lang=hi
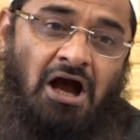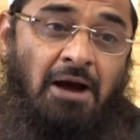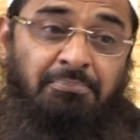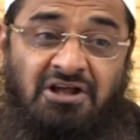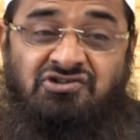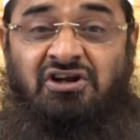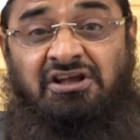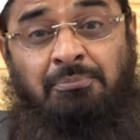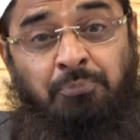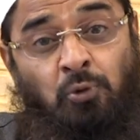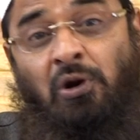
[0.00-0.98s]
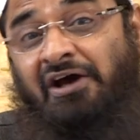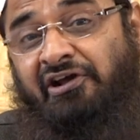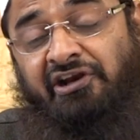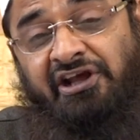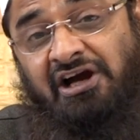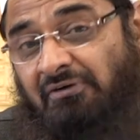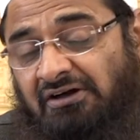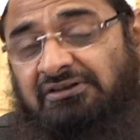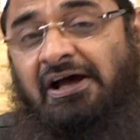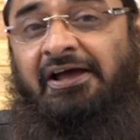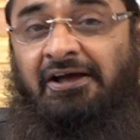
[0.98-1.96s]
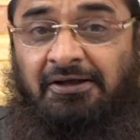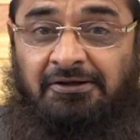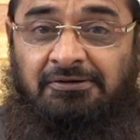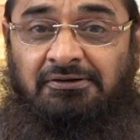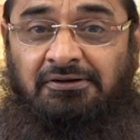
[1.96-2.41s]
अब नज़र के पूरा करने का वक्त आया है